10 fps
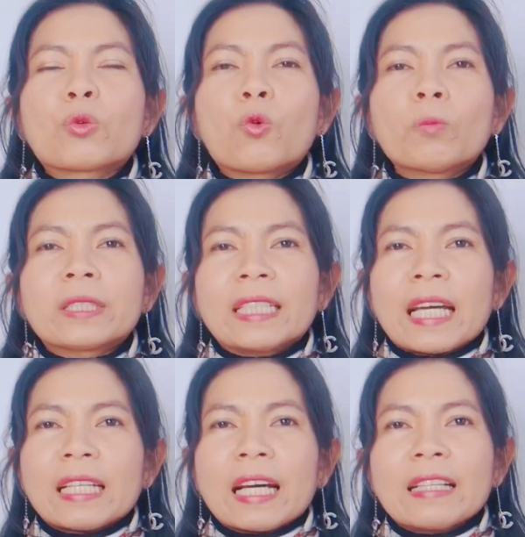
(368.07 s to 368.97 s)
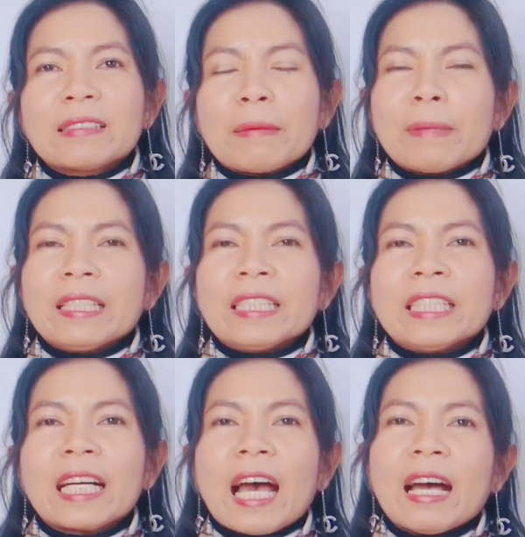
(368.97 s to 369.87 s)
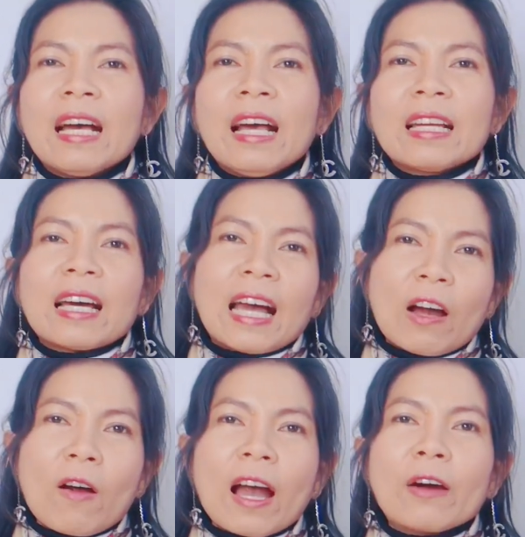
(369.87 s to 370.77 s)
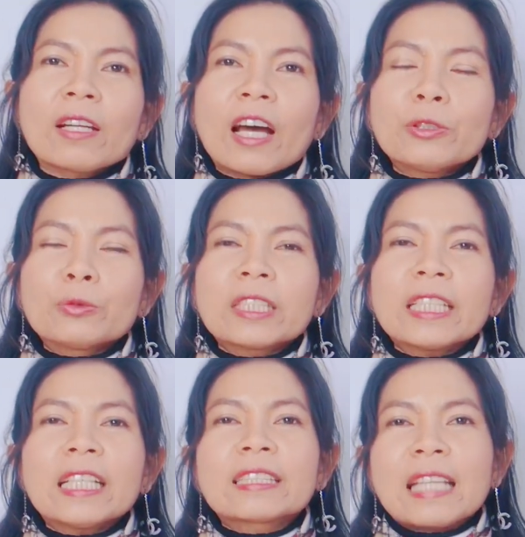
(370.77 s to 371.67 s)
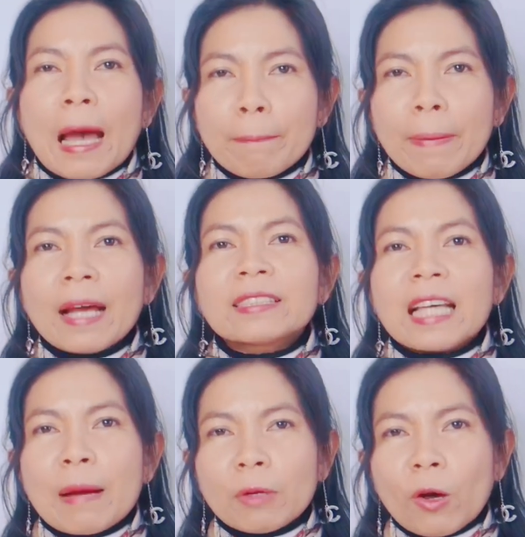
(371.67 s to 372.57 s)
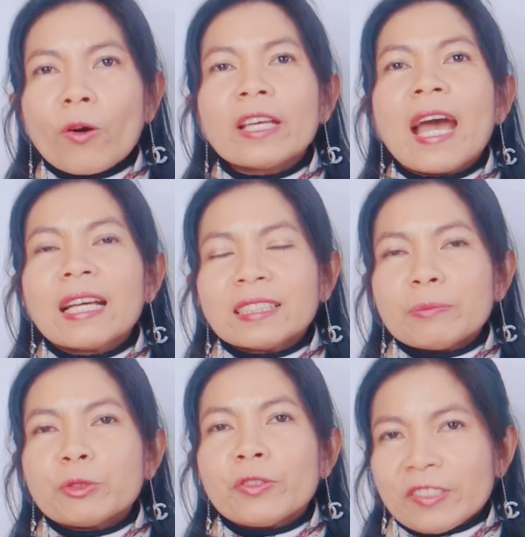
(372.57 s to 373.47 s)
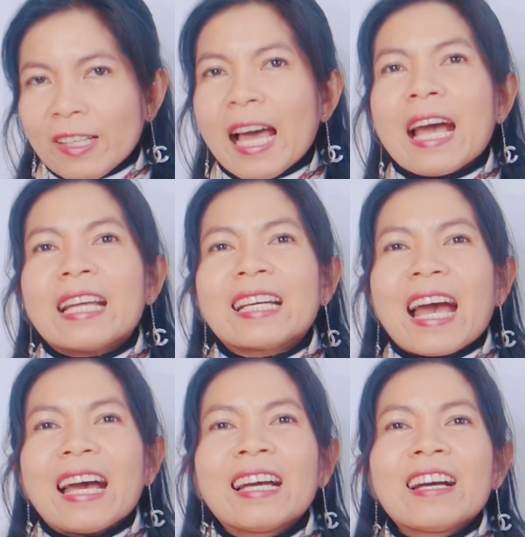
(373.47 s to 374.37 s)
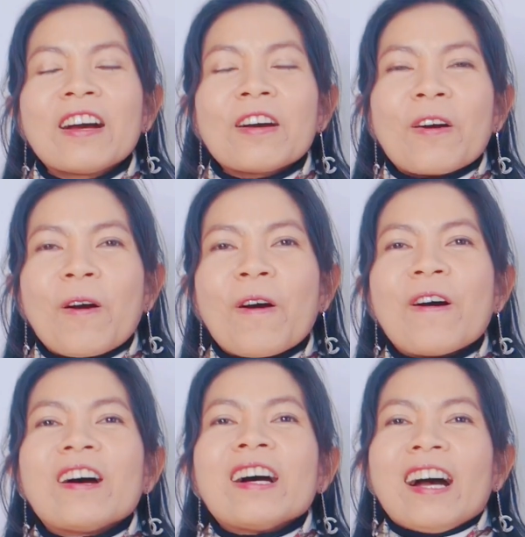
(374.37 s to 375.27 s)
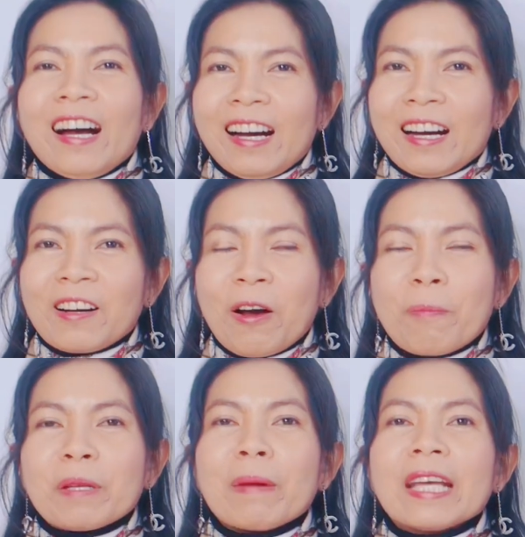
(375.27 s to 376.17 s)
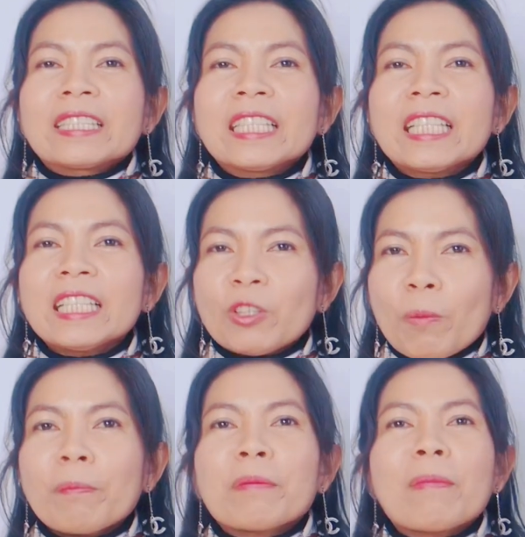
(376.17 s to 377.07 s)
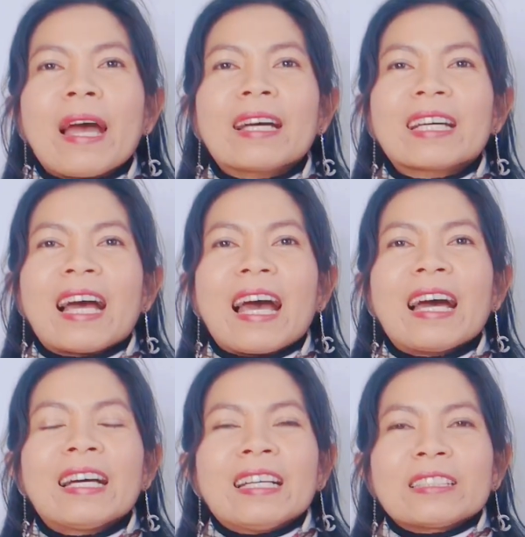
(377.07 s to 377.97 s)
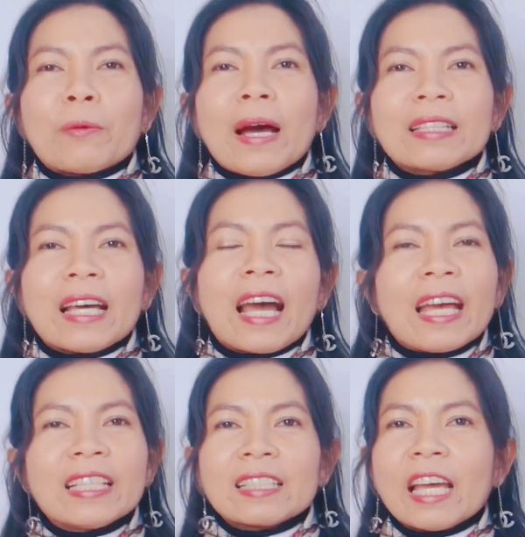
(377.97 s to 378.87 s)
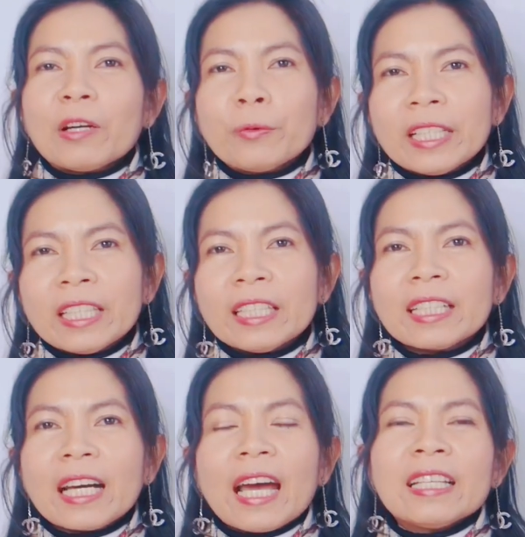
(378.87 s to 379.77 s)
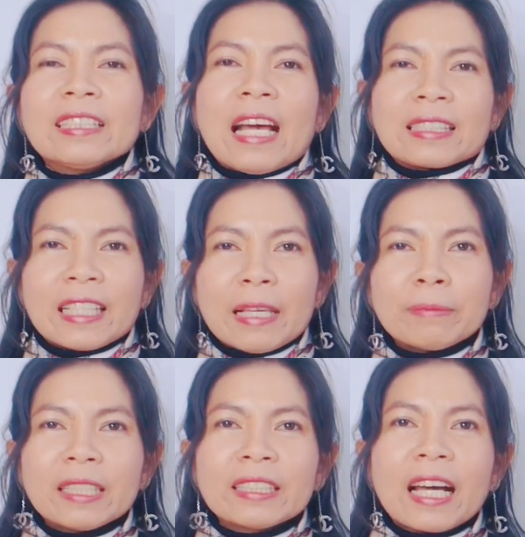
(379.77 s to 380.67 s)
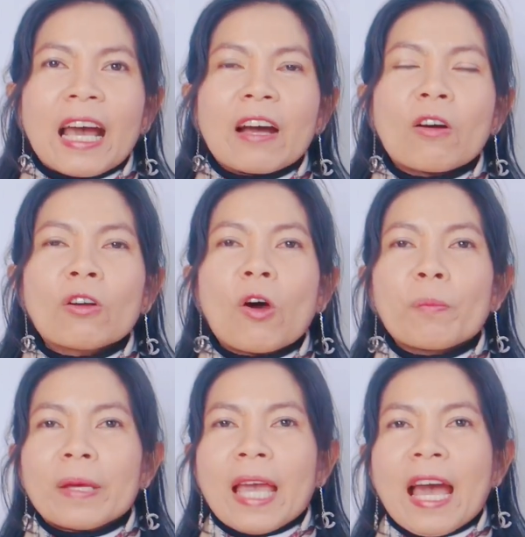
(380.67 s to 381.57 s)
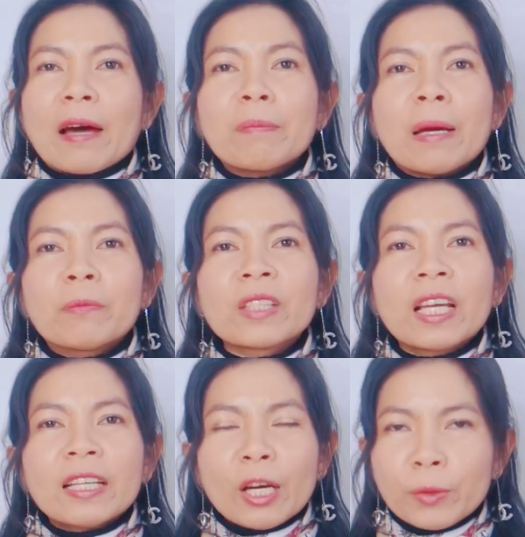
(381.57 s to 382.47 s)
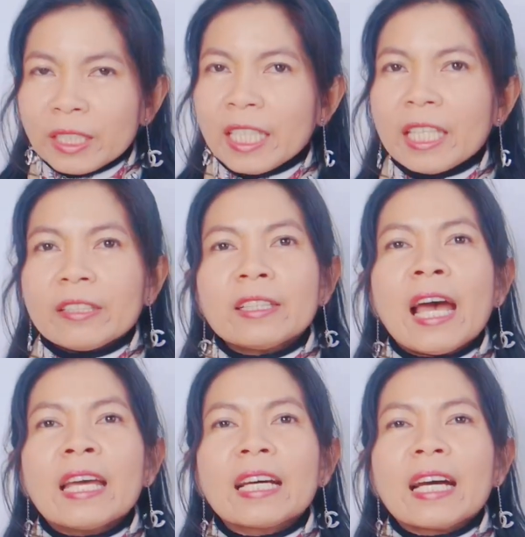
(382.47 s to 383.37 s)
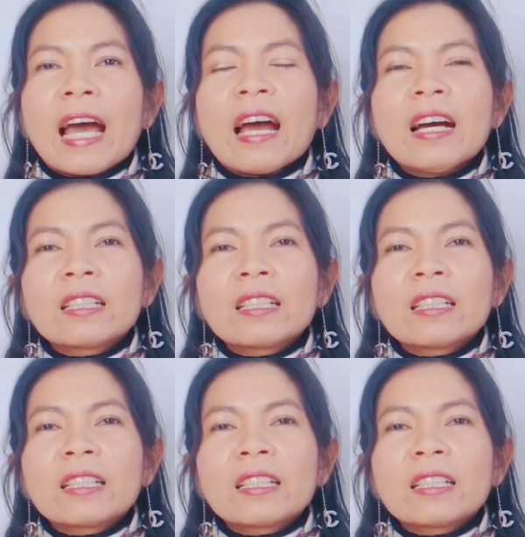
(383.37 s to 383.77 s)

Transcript: สูงเหมือนกันนะคะสำหรับใบนี้นะคะ ราคาของเขานะคะอยู่ที่3,350 US ดอลลาร์นะคะก็ก็เป็นใบที่นิยมมากๆนะคะ แต่ว่าถ้าใครอยากได้รุ่นนี้นะคะ อยากเซฟเงินนะคะก็ลองไปหาแบบแนววินเทจก็ได้นะคะ